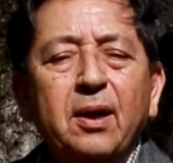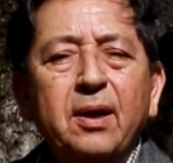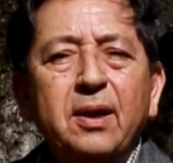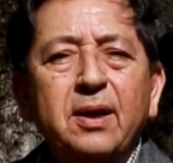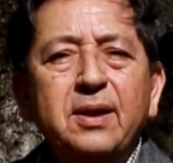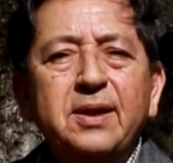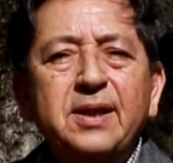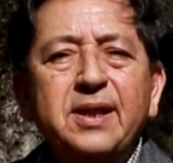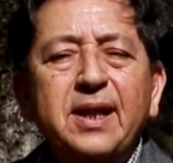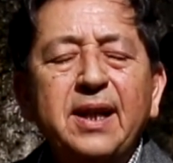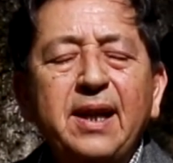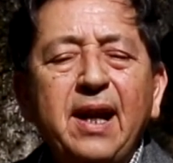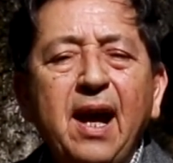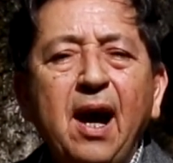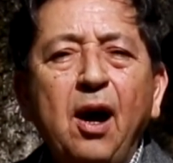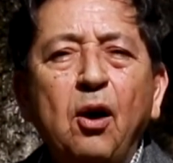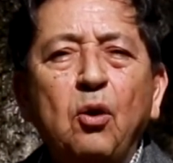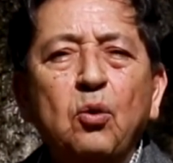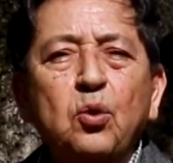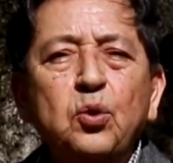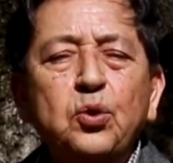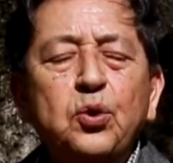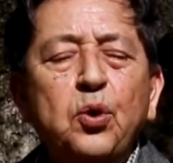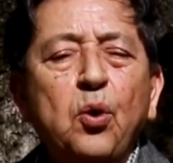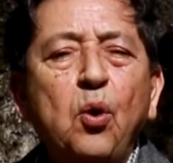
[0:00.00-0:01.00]
c'est là
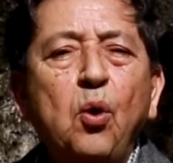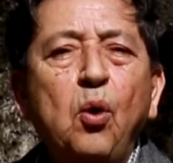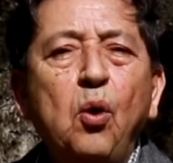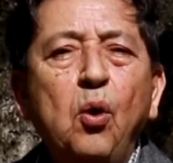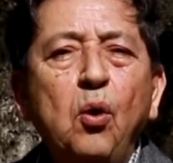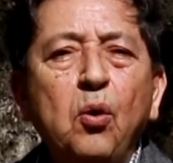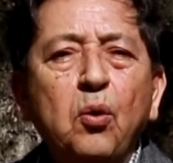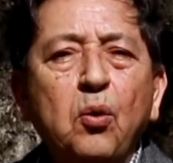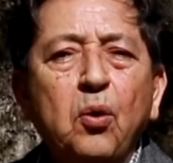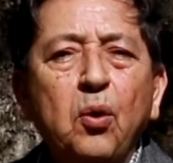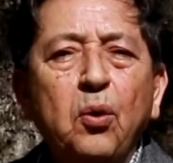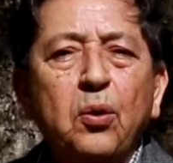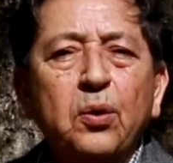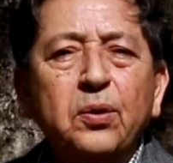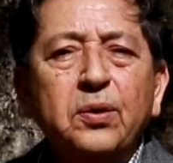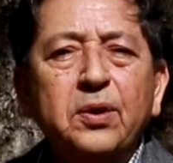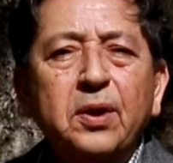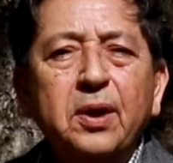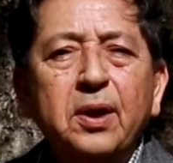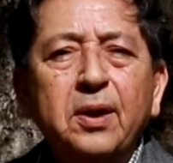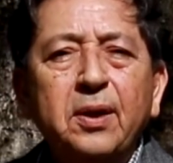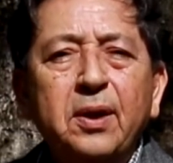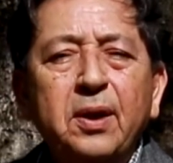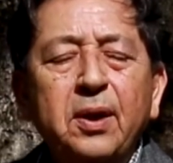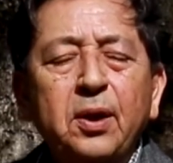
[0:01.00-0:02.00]
où se
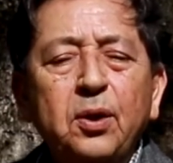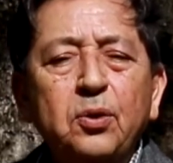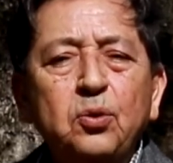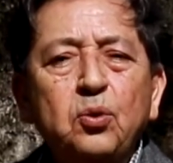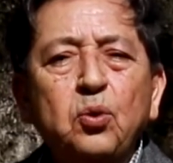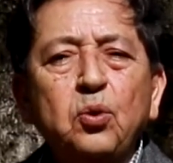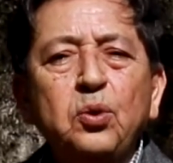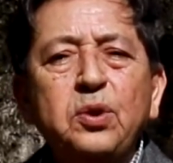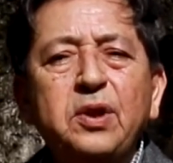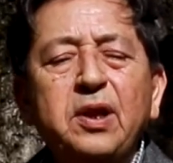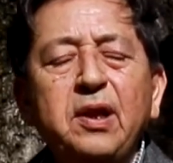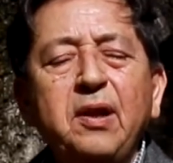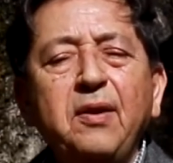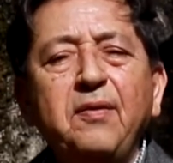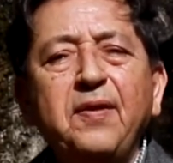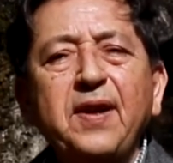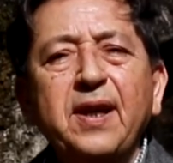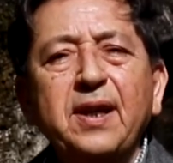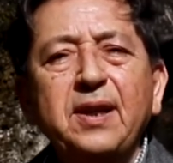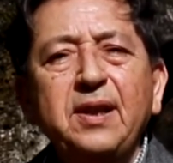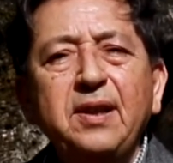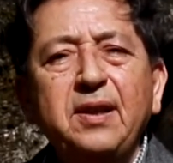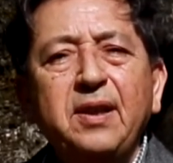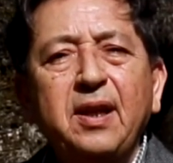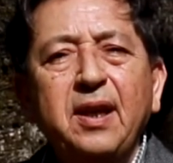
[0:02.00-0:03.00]
rencontrent toutes les
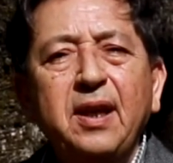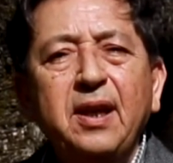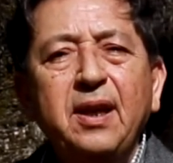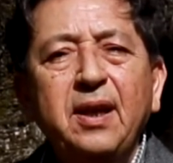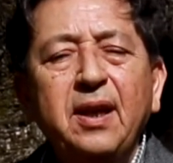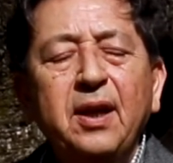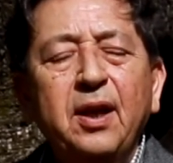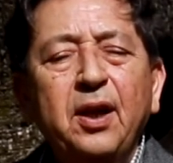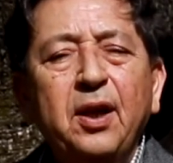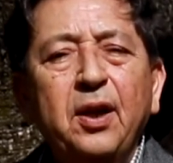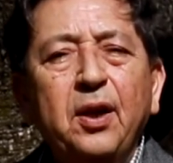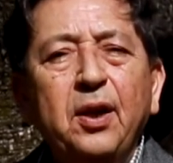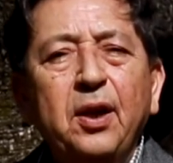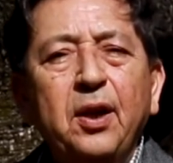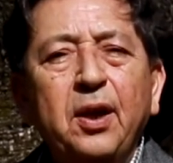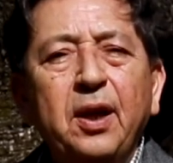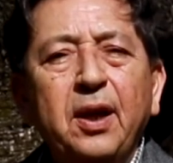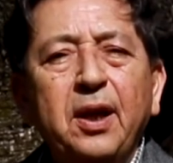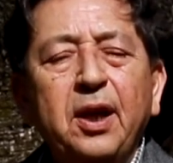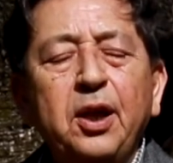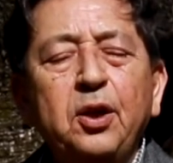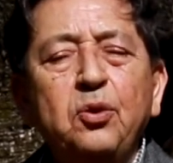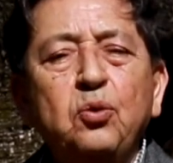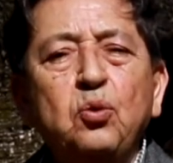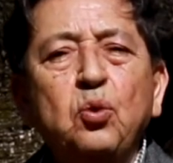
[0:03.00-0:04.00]
vérités
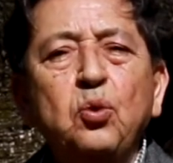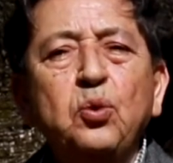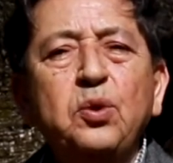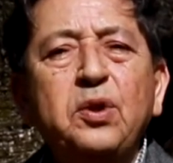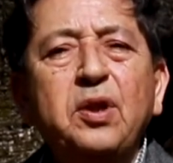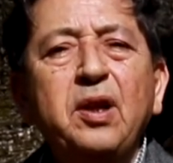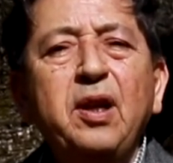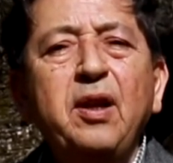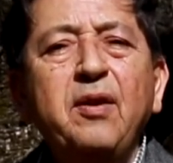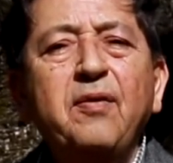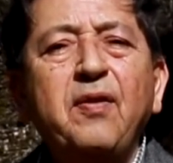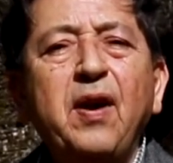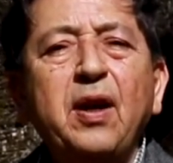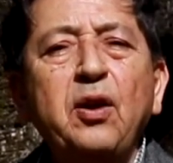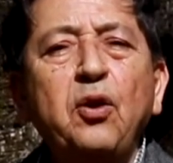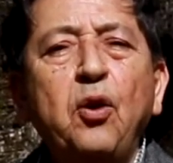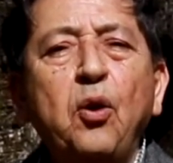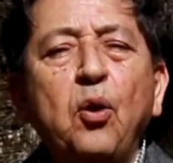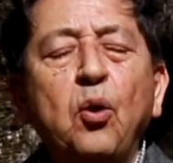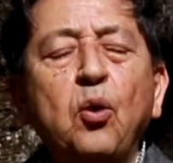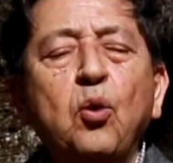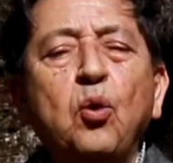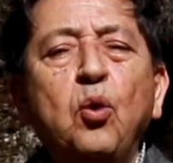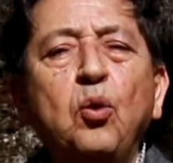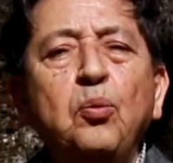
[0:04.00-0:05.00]
et toutes les
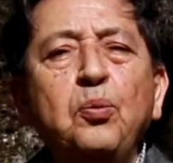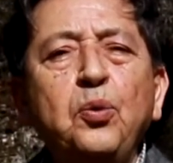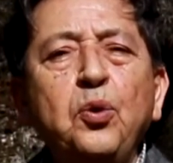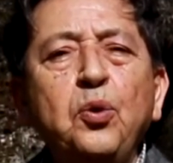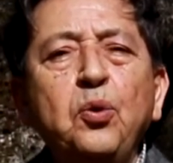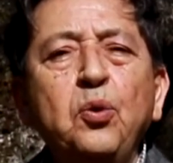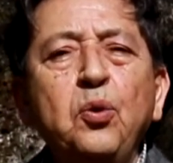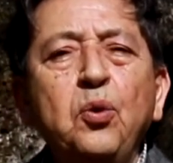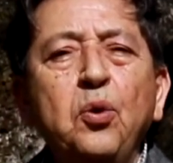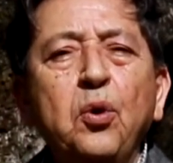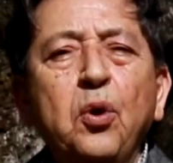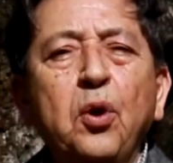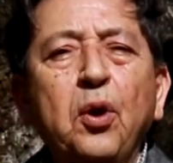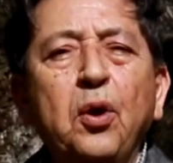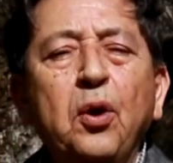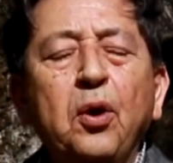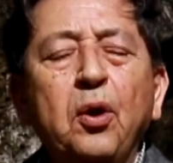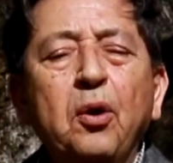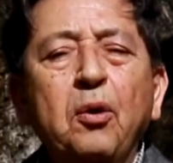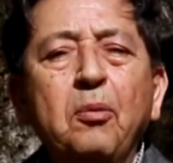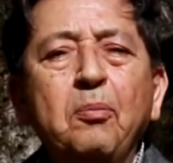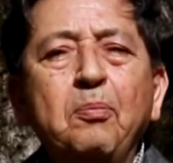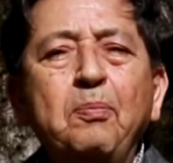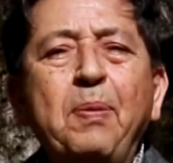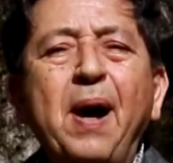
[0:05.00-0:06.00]
valeurs communes
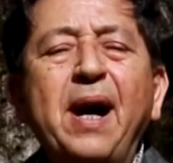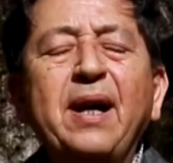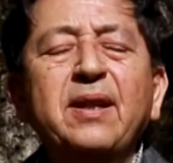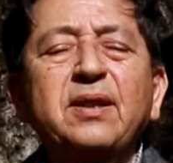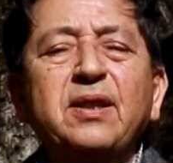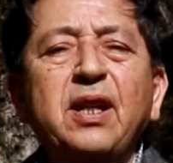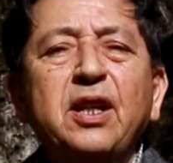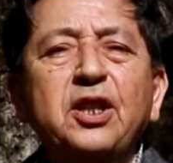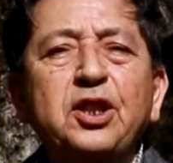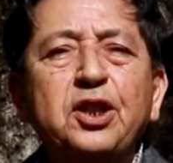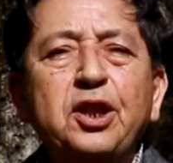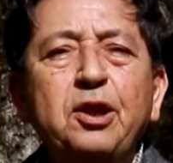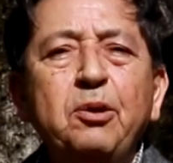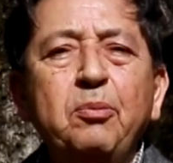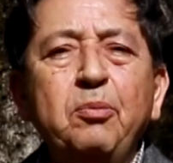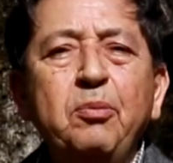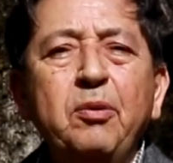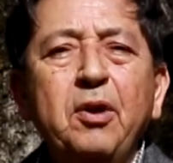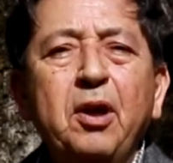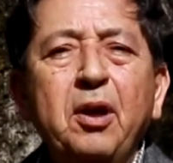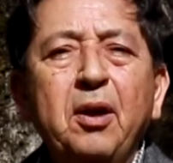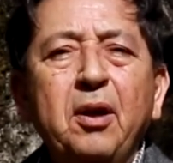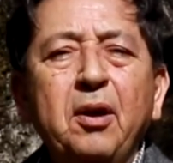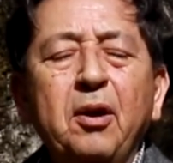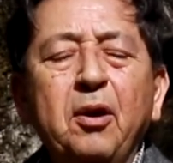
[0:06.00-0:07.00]
partagées
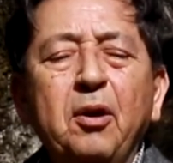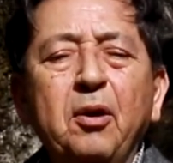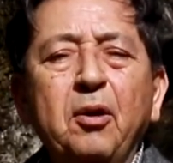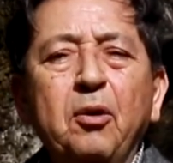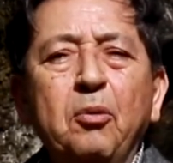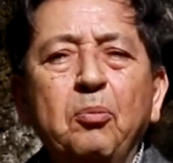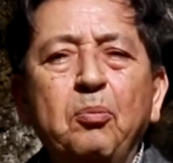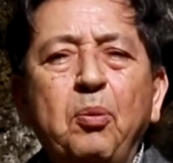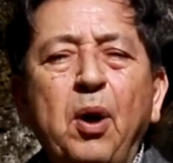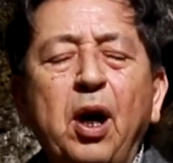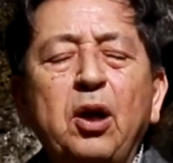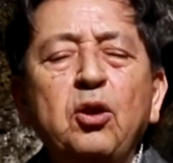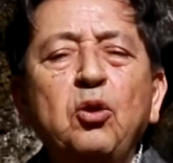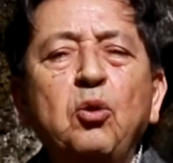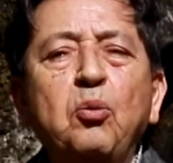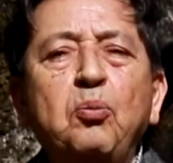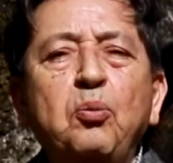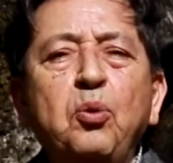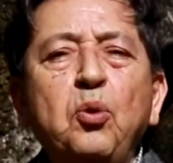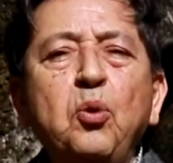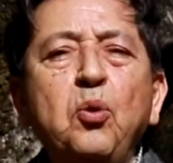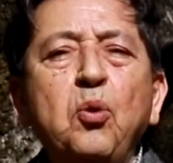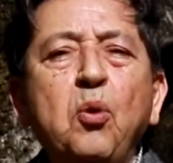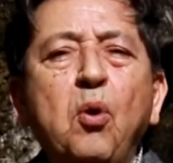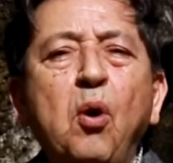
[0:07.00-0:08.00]
par le
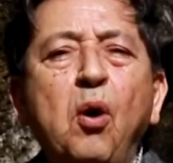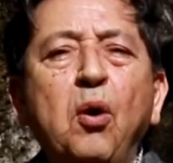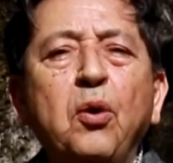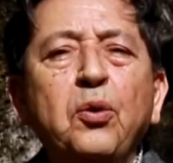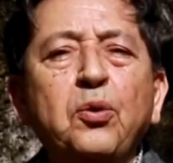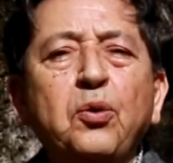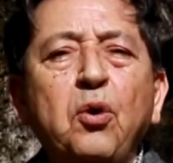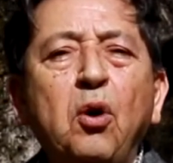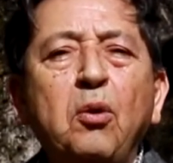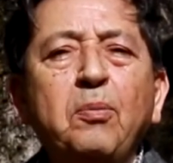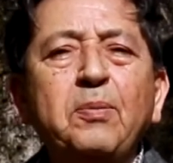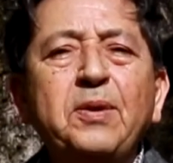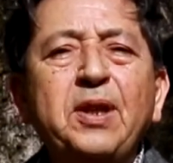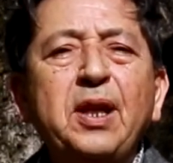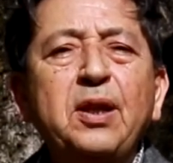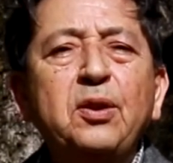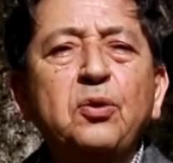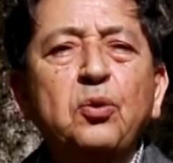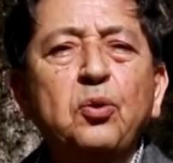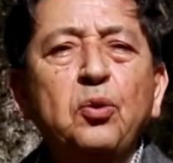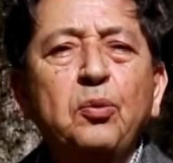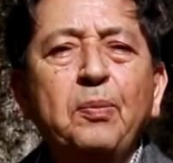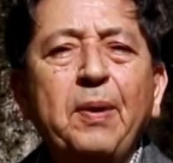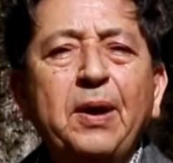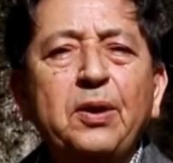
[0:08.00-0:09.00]
plus grand nombre
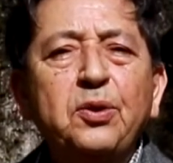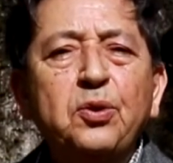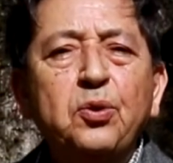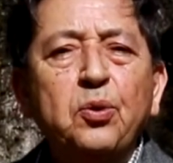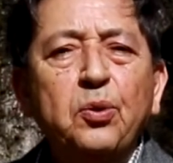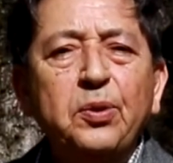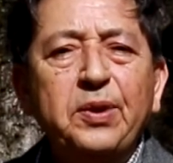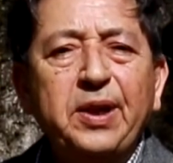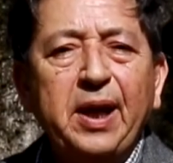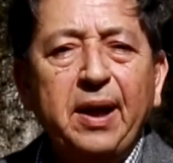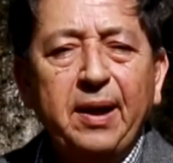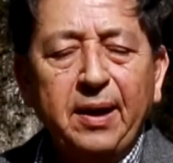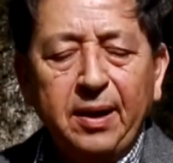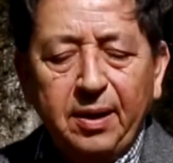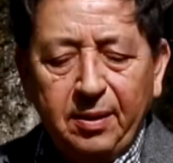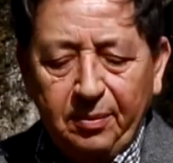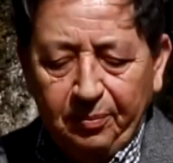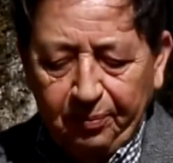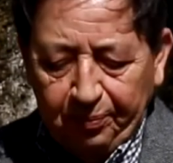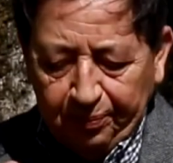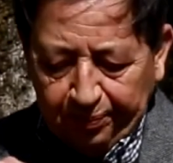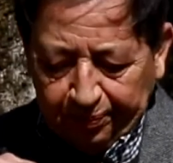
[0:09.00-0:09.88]
d'êtres humains sur Terre.